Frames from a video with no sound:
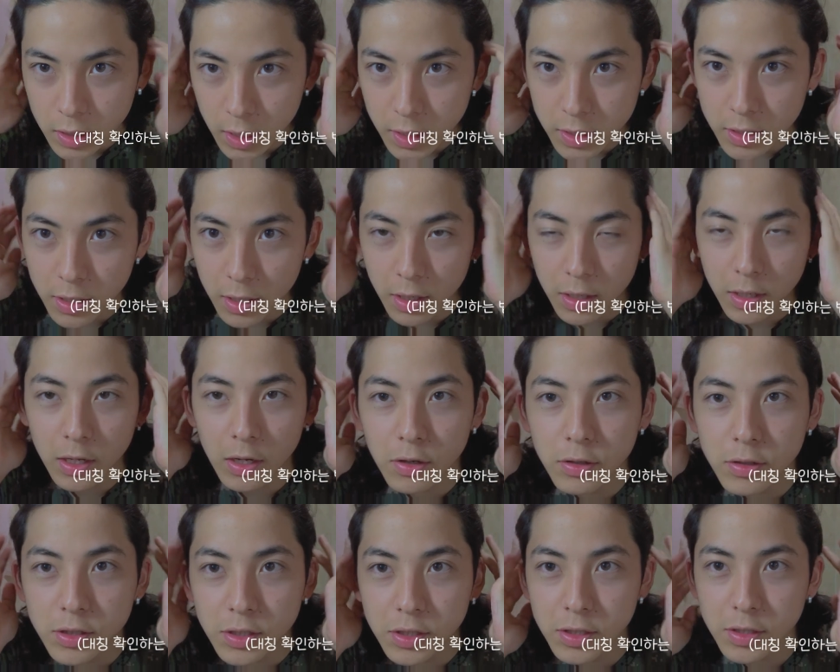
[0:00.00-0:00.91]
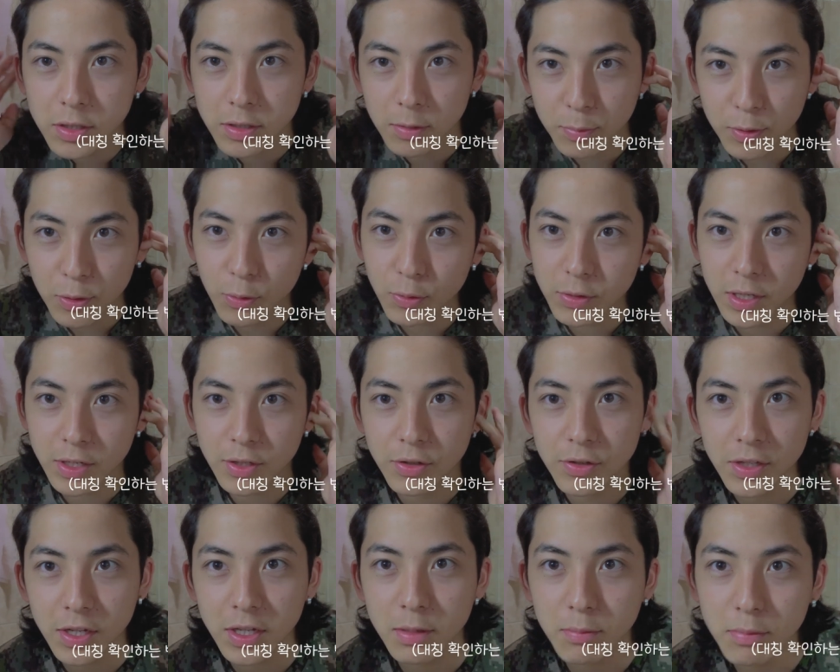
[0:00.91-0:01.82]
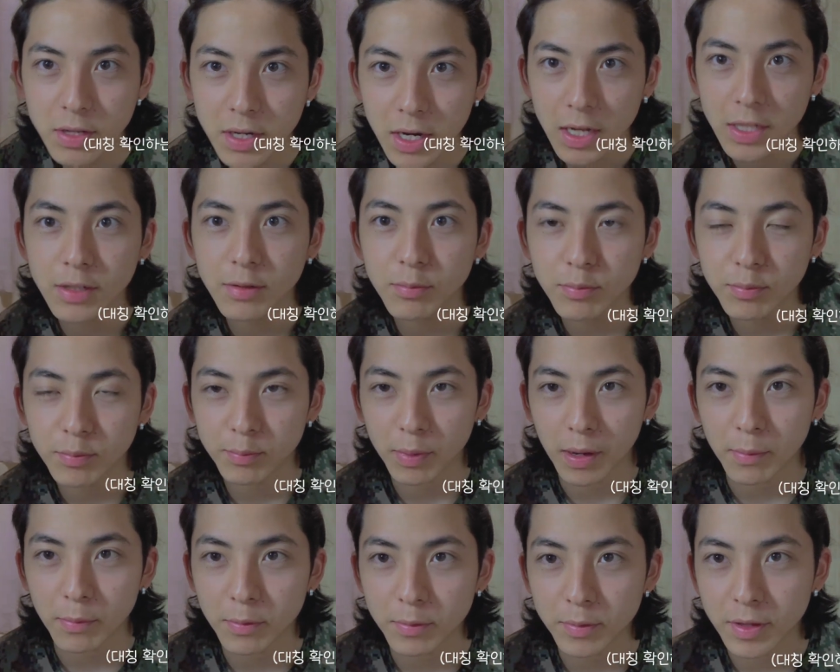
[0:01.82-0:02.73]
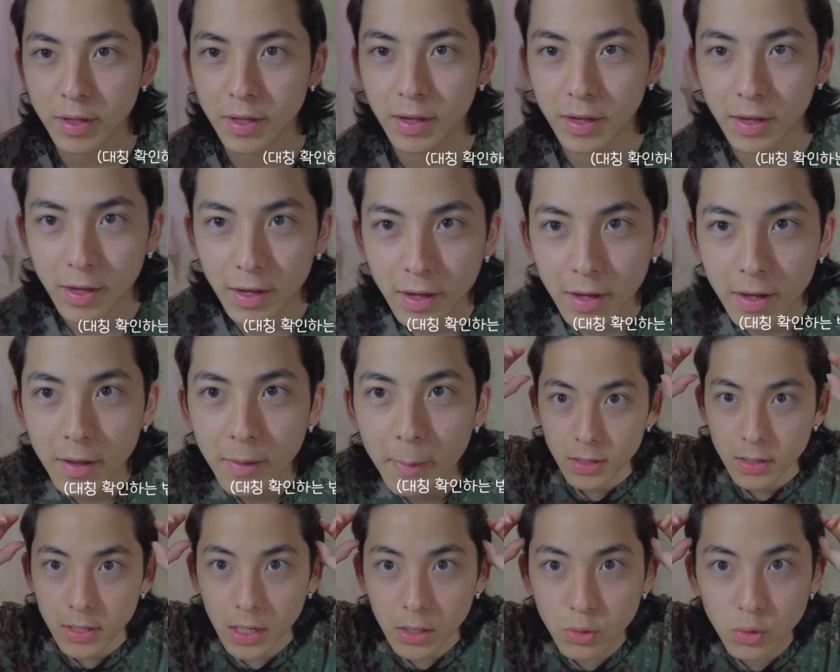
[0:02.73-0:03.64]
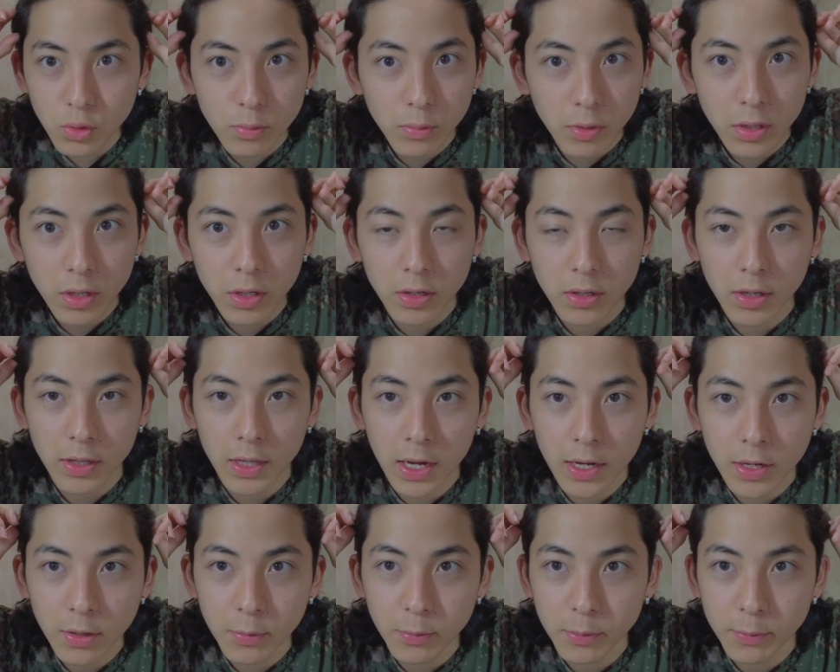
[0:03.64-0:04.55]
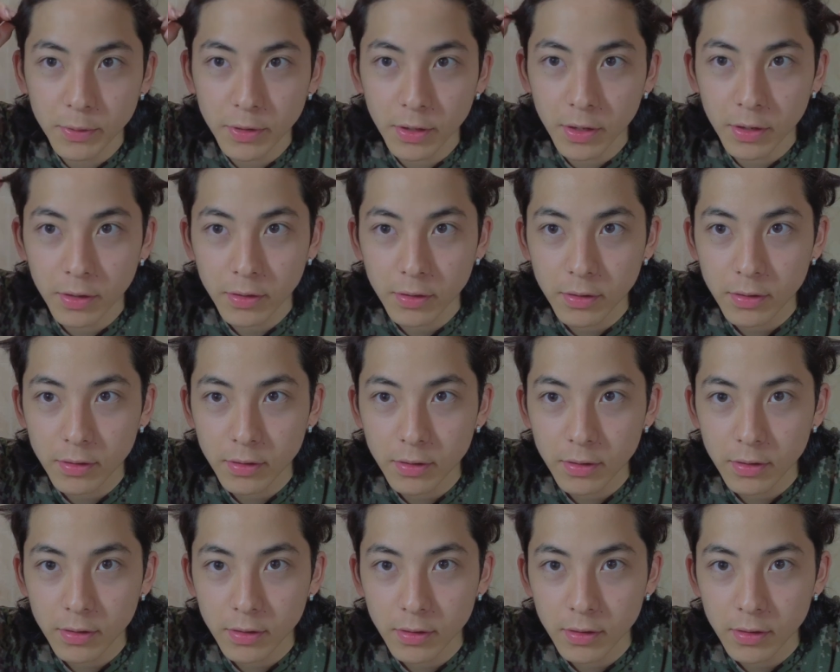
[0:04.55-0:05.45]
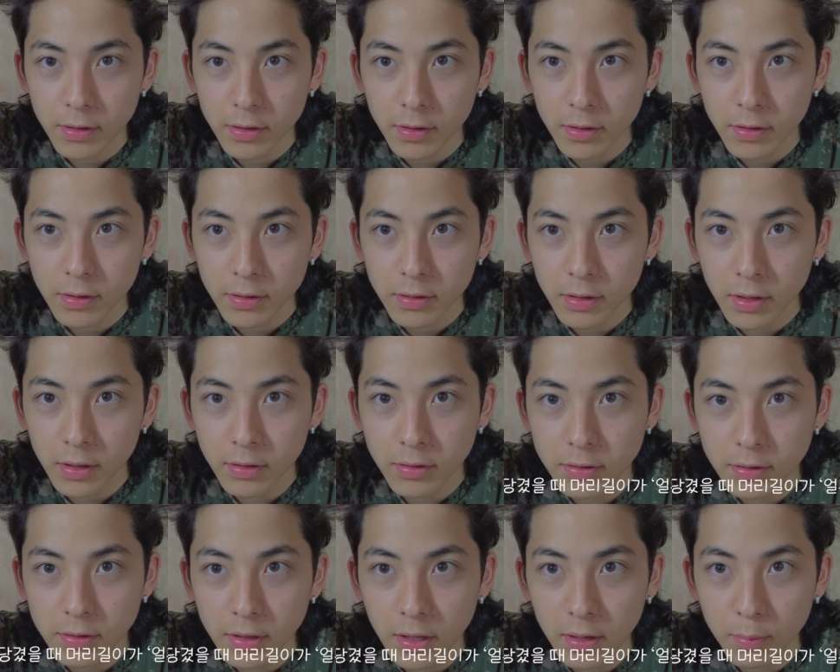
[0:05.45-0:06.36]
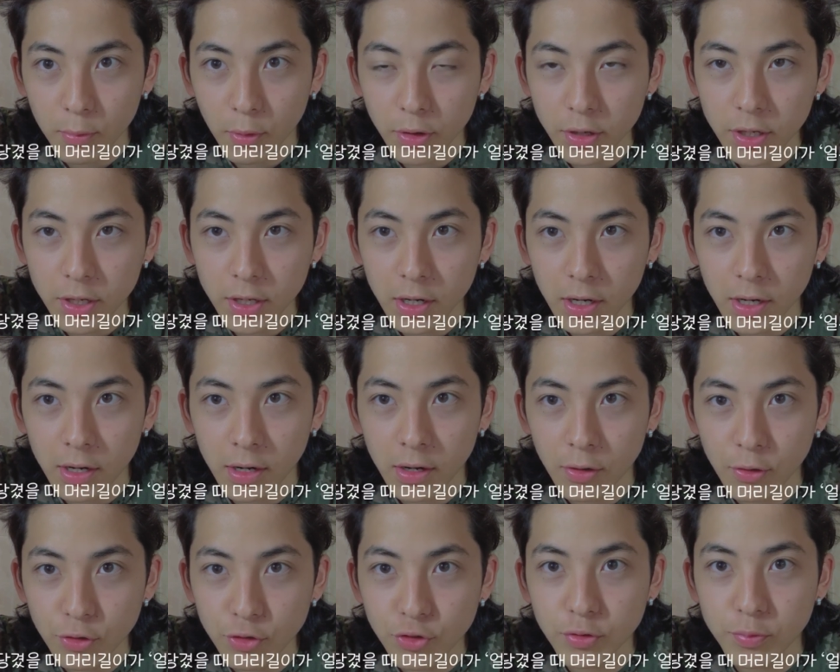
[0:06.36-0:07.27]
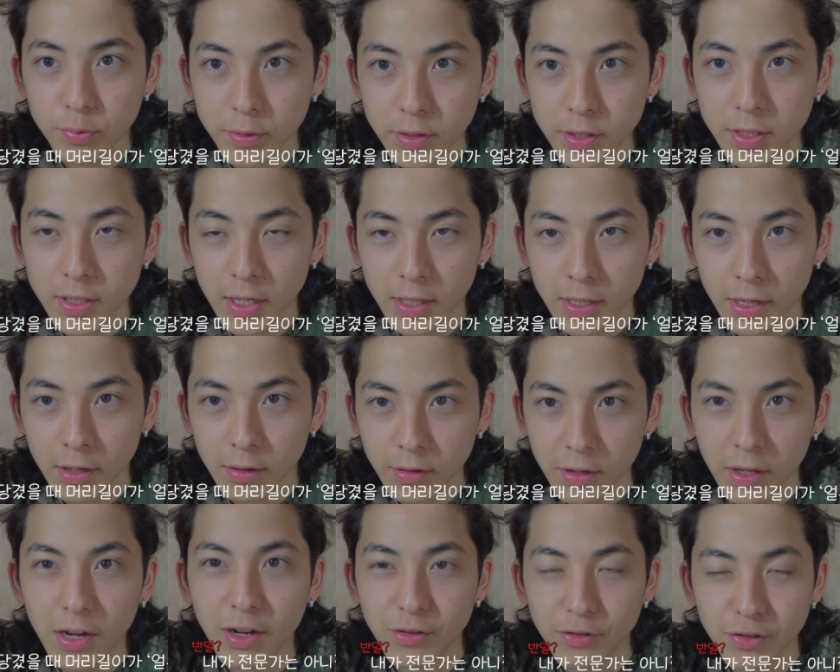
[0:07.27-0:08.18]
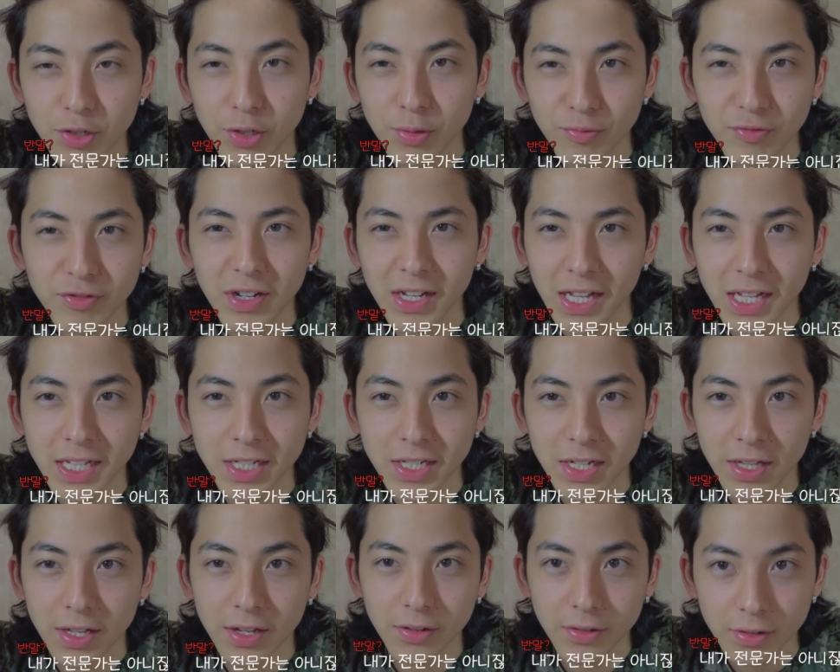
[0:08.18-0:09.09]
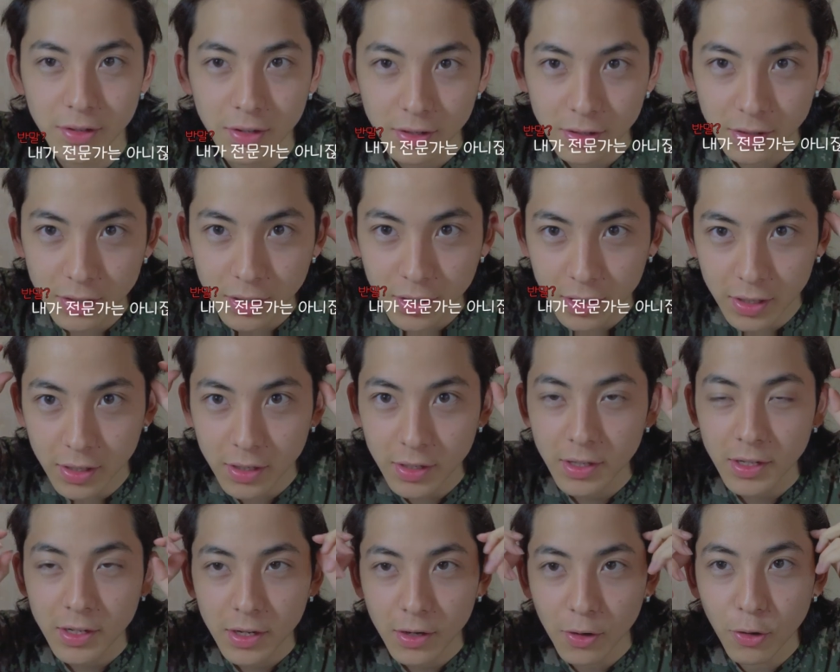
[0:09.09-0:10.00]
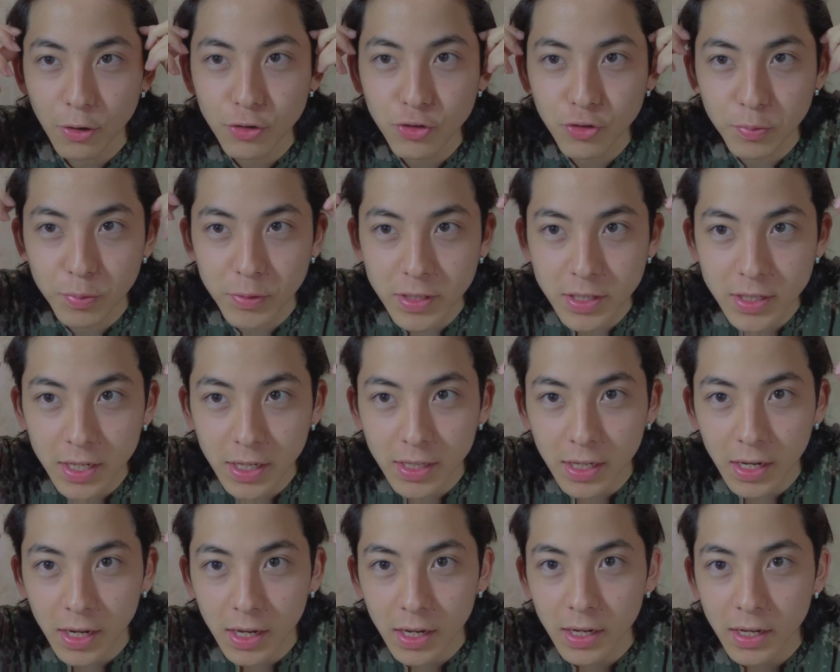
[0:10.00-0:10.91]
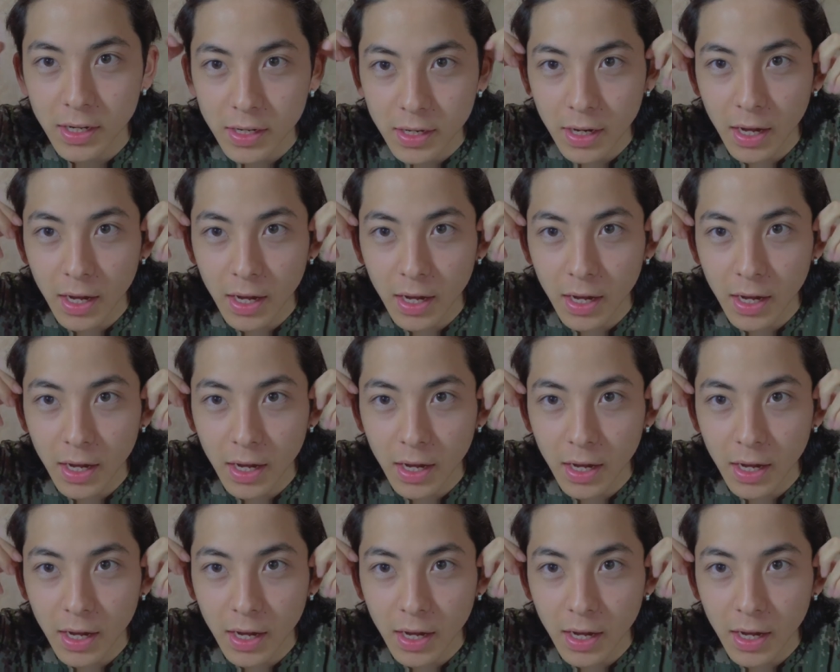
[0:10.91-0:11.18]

자 이제 이거는 이제 미용사 선생님들이 하는 방법인데 양쪽 머리를 이렇게 당겨보면 돼요. 당겼을 때 머리 길이가 얼추 비슷하다. 내가 전문가는 아니잖아요. 그러니까 얼추 비슷하다